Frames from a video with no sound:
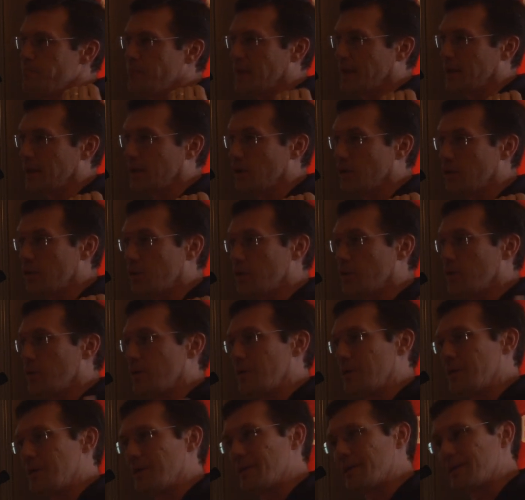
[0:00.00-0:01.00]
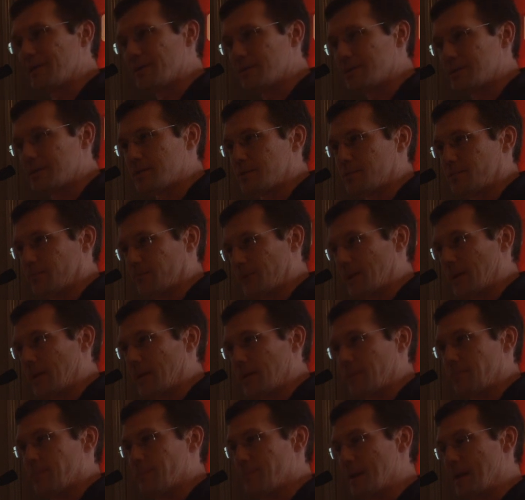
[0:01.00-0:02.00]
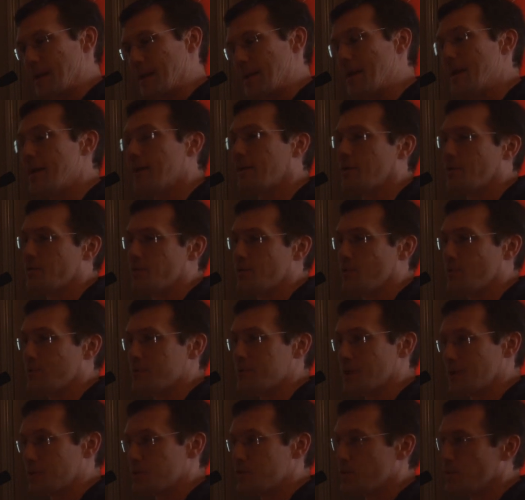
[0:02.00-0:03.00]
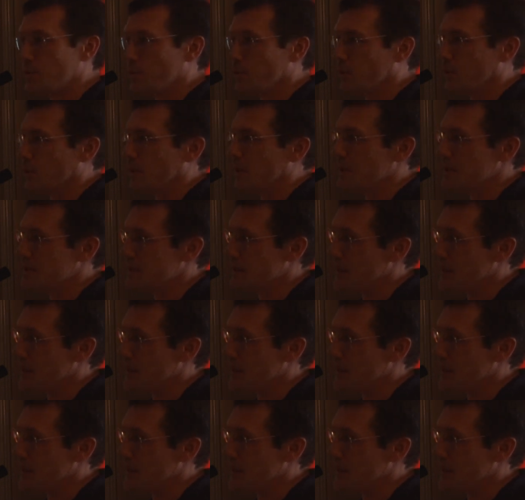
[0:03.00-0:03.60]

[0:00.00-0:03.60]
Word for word: Et là, il fallait maintenant qu'on s'assure que les